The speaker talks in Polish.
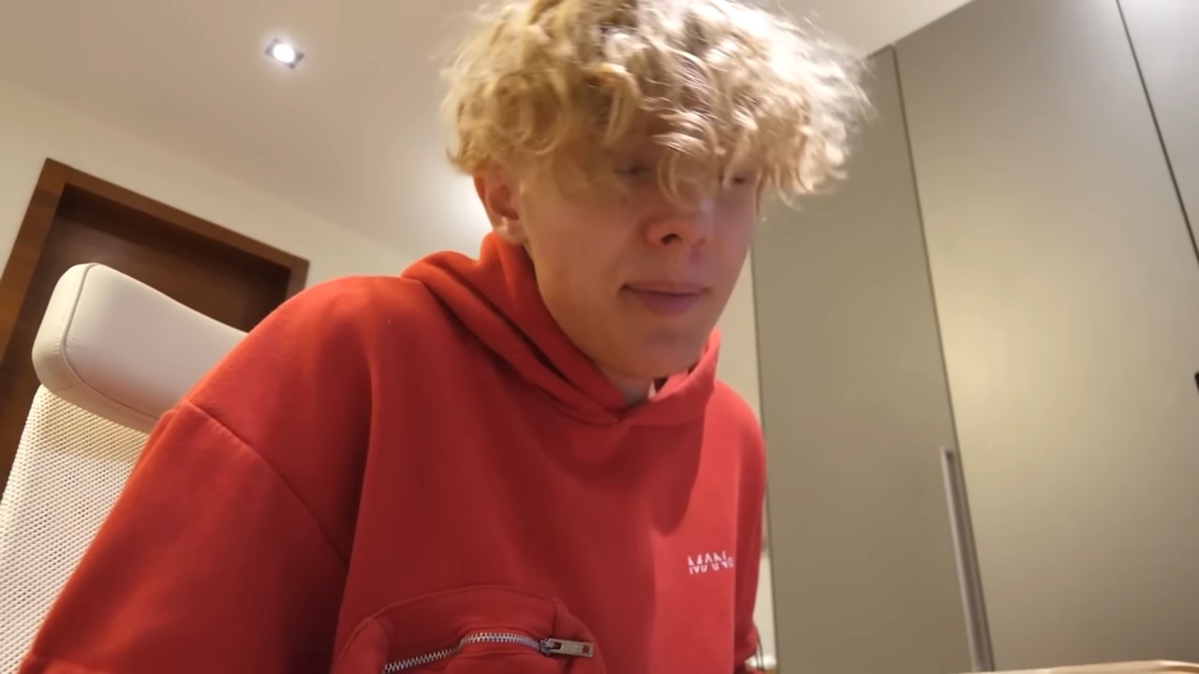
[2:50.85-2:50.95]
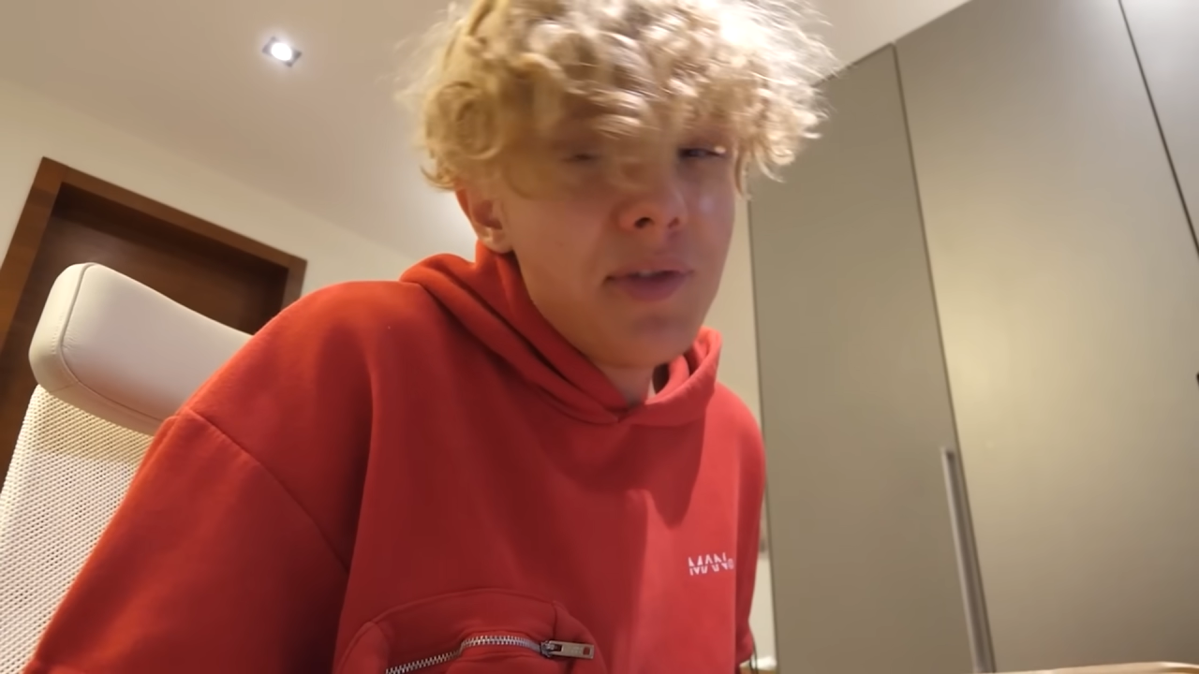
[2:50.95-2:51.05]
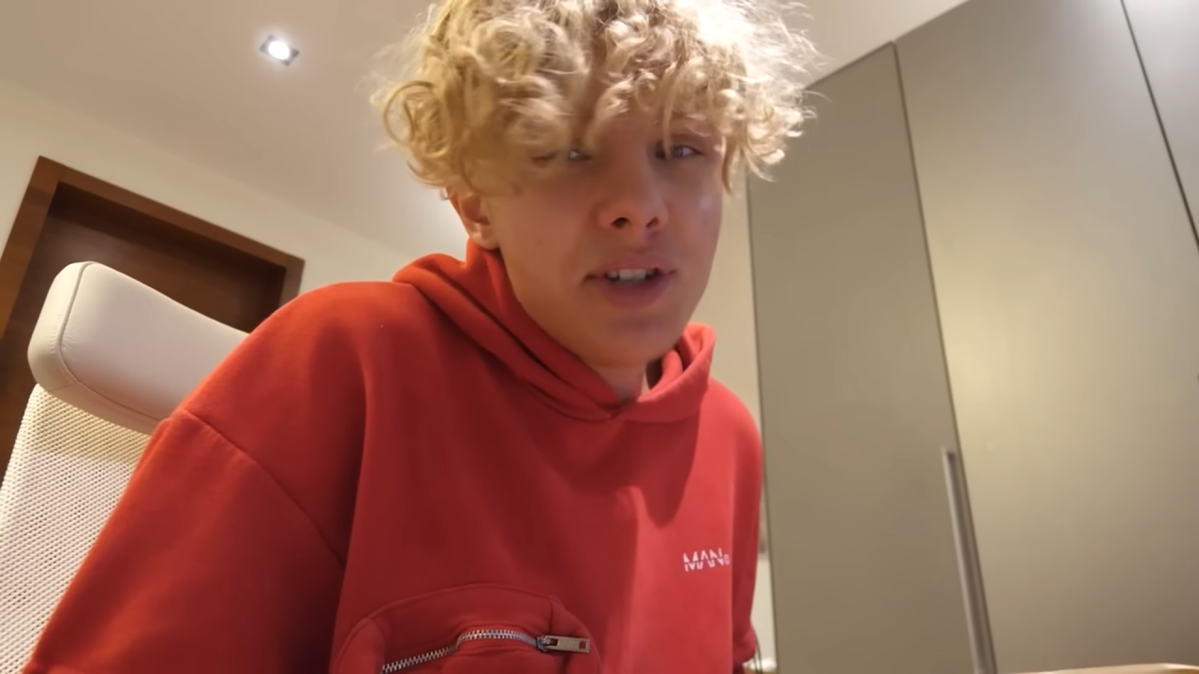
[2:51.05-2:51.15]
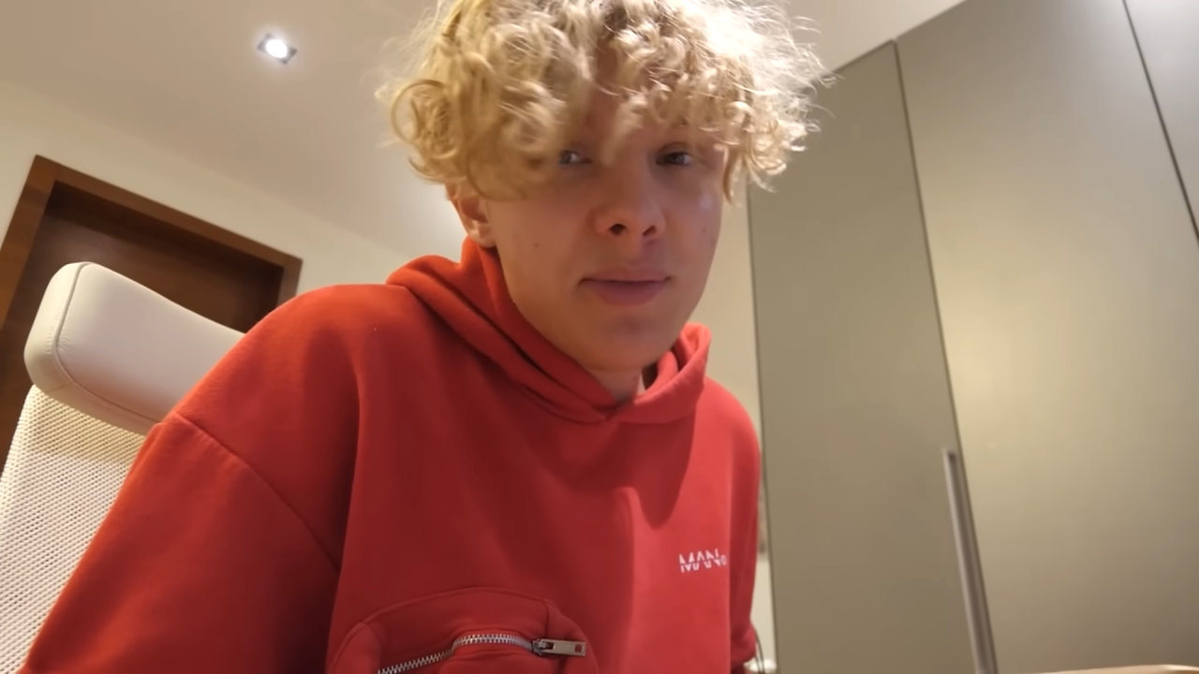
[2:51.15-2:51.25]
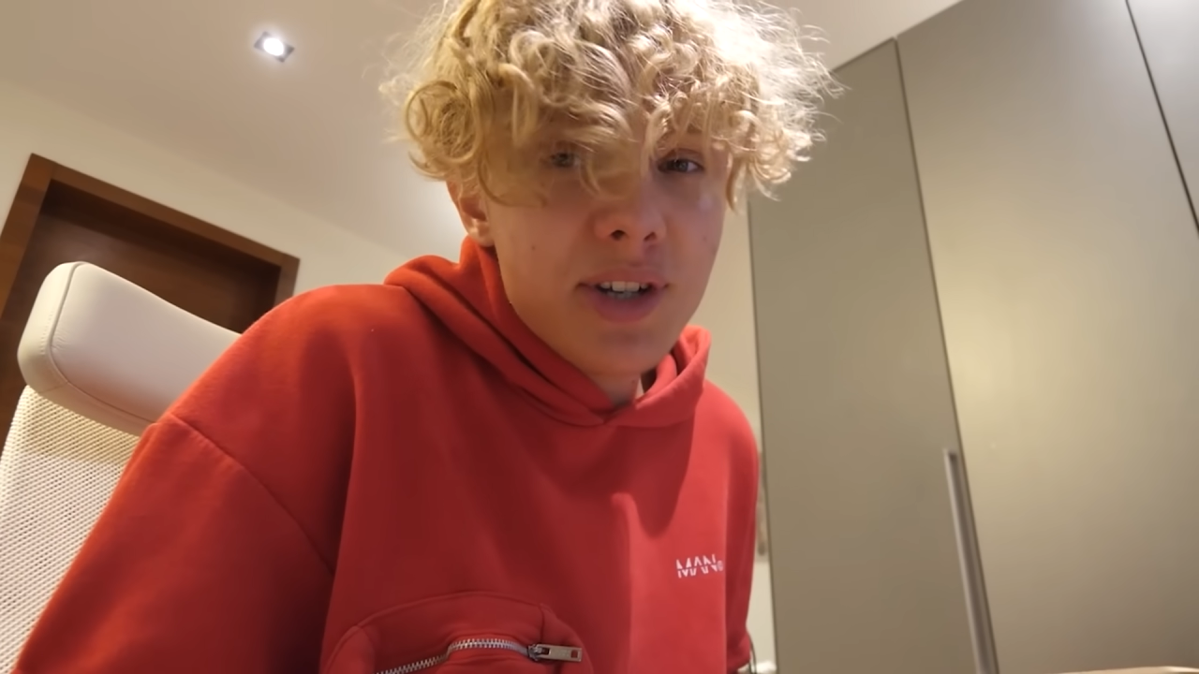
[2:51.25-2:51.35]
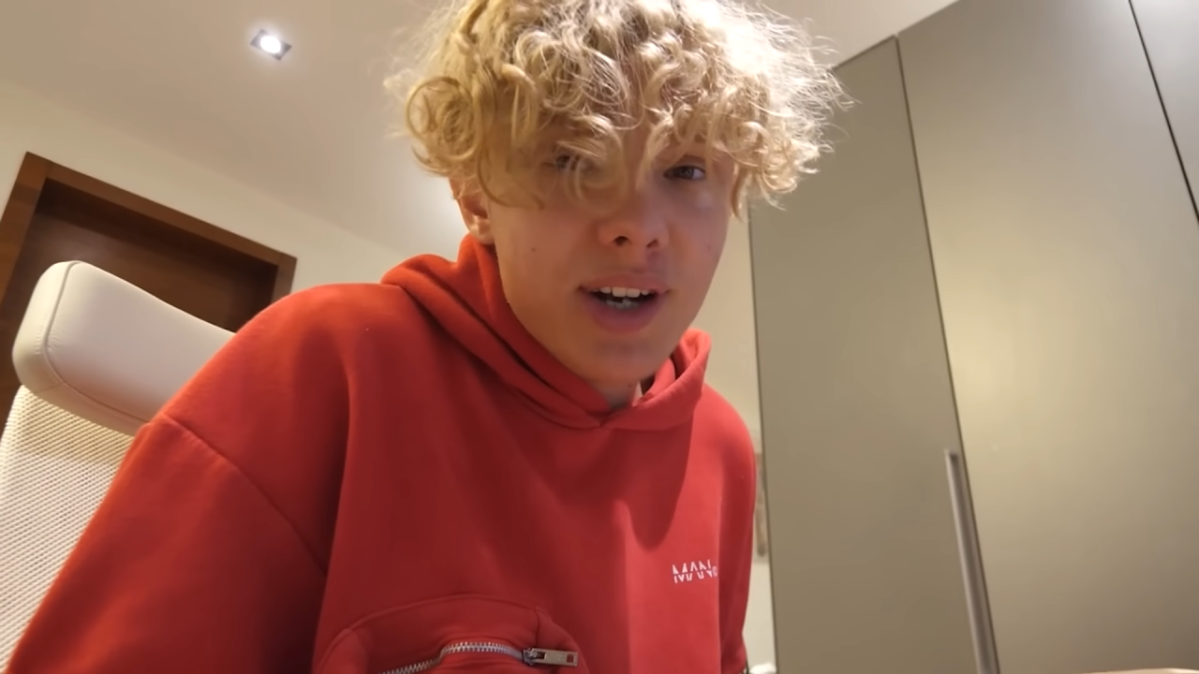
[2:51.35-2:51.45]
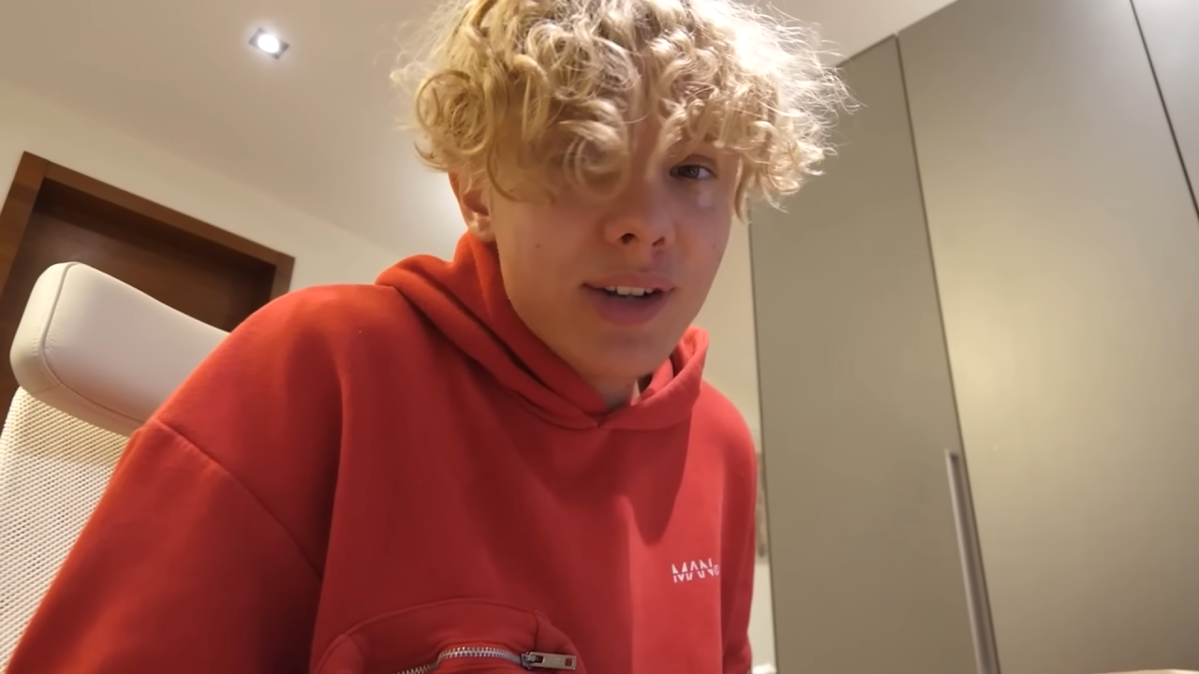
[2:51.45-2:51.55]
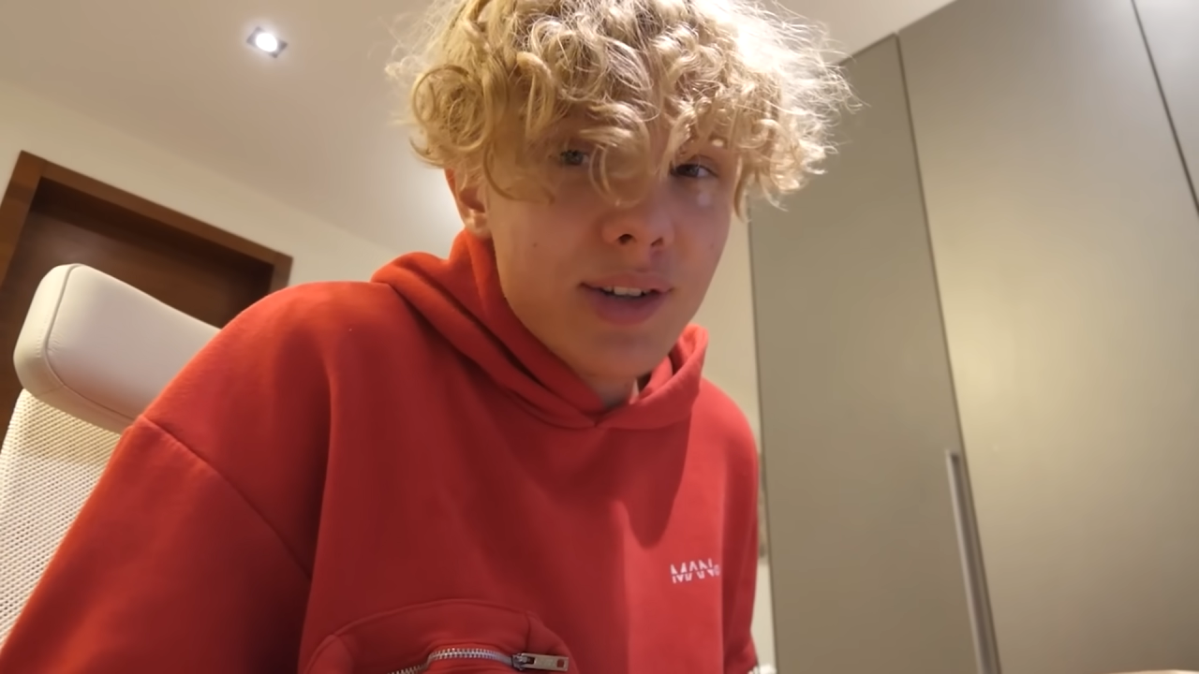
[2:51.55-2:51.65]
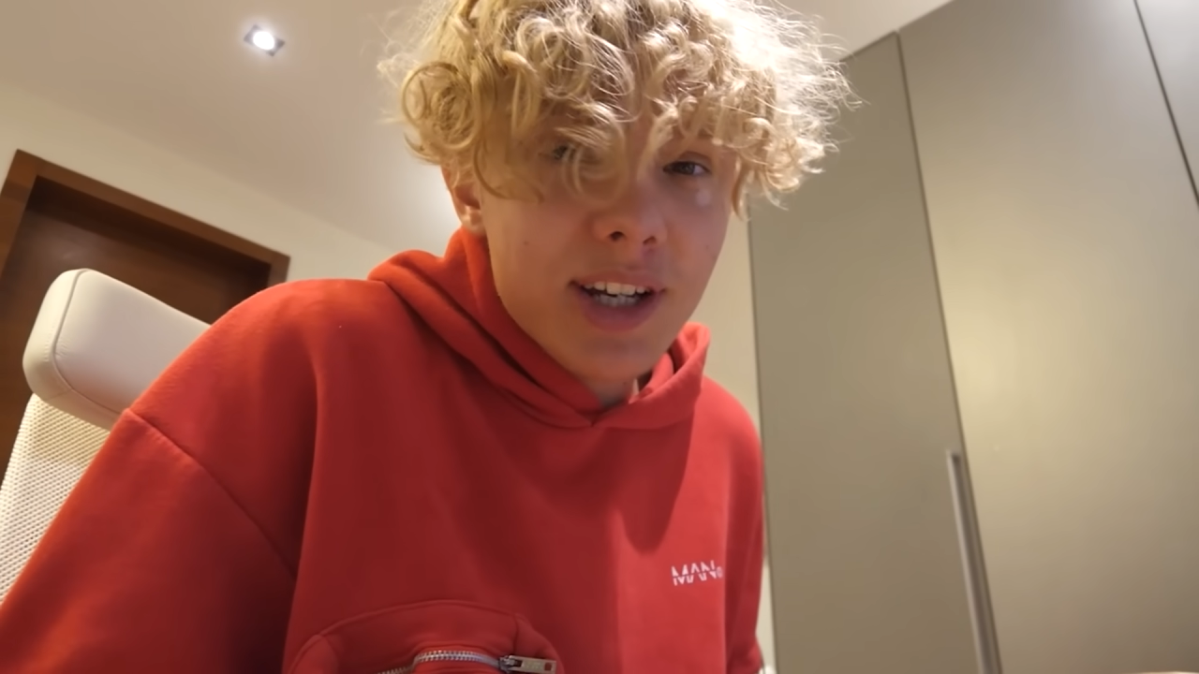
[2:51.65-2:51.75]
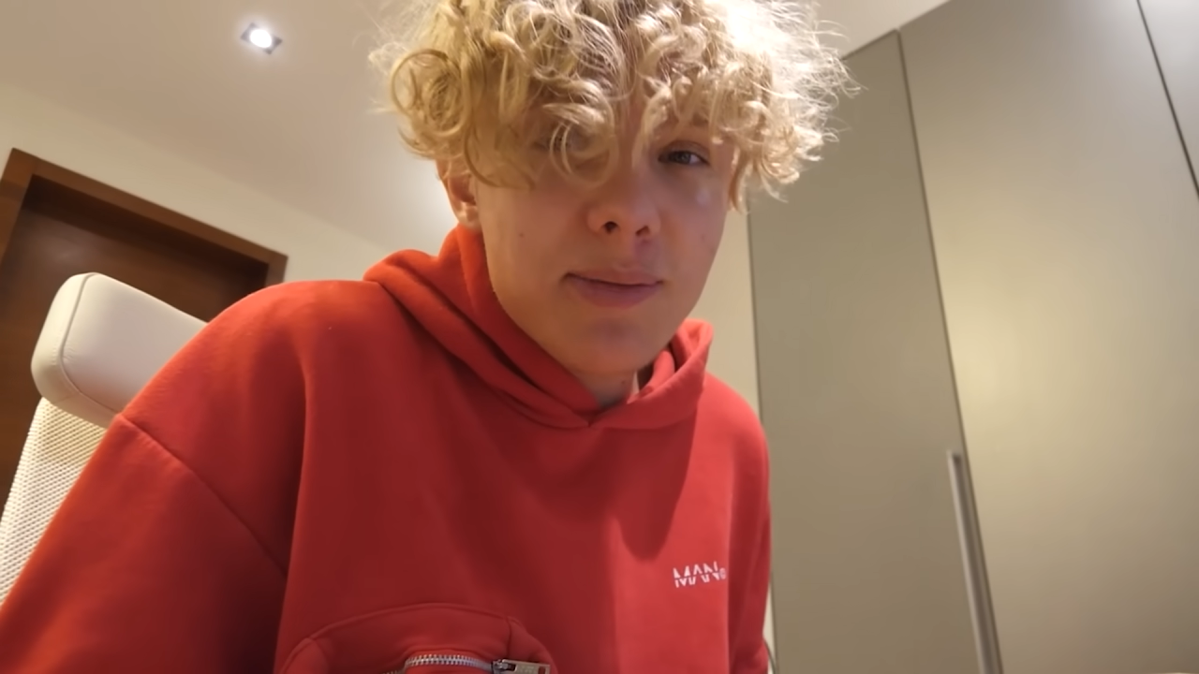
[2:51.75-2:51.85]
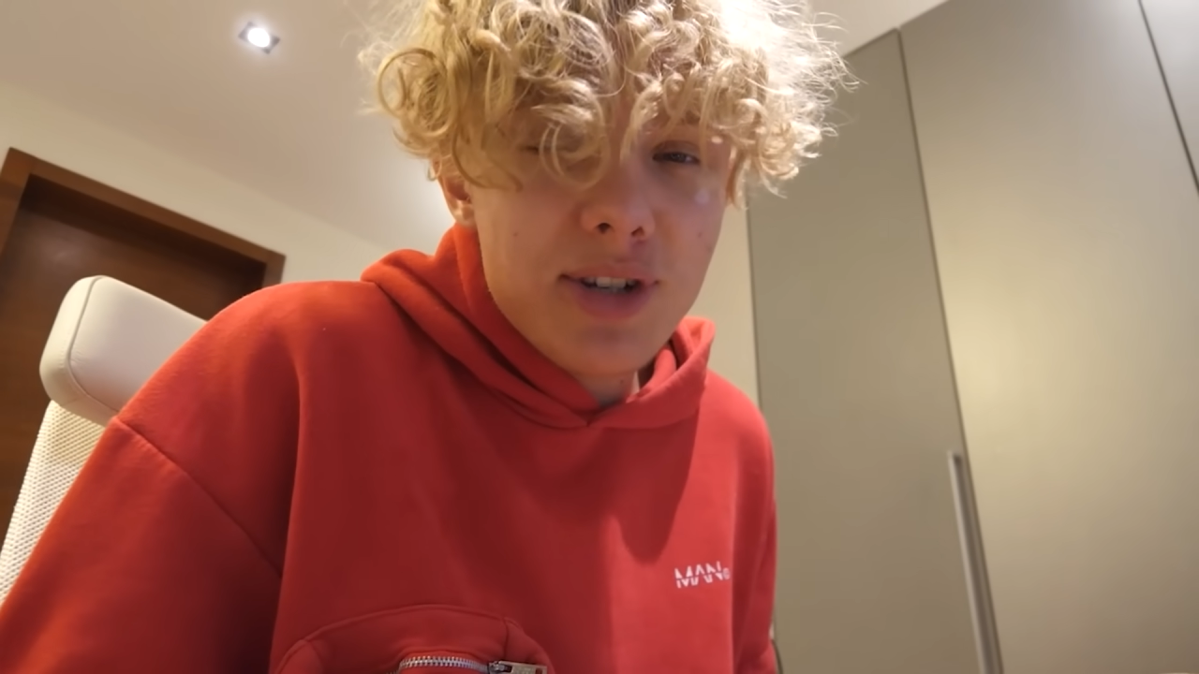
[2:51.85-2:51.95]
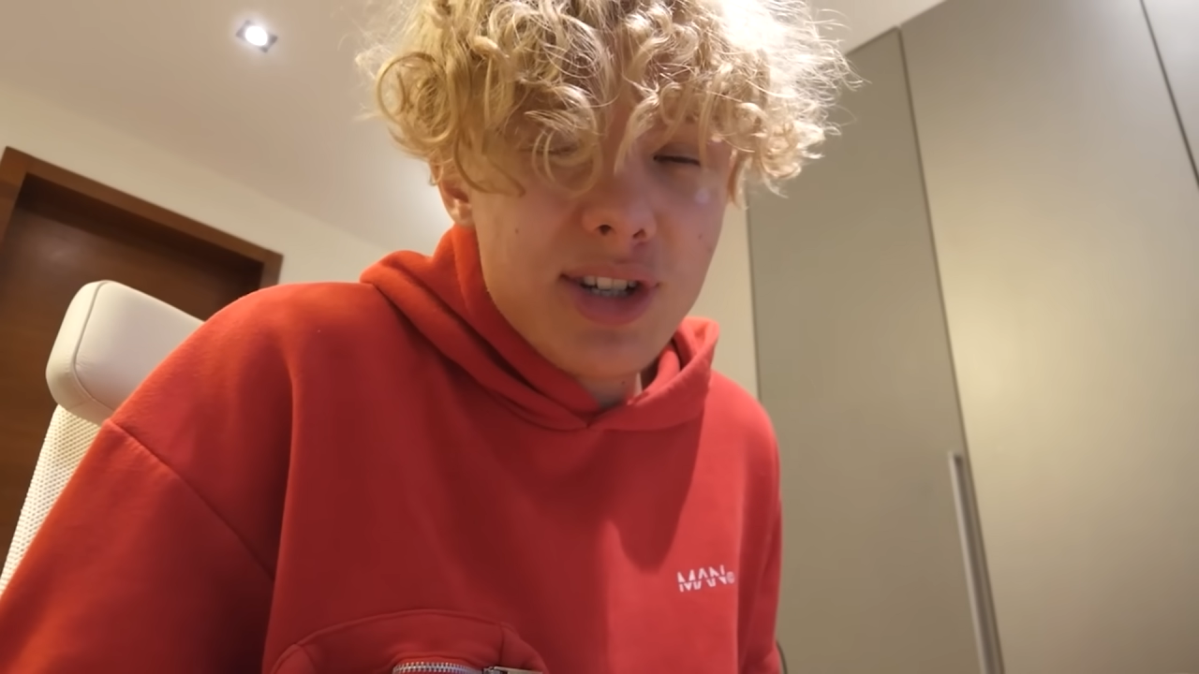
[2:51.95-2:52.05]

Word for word: a my widzimy się rano na jakimś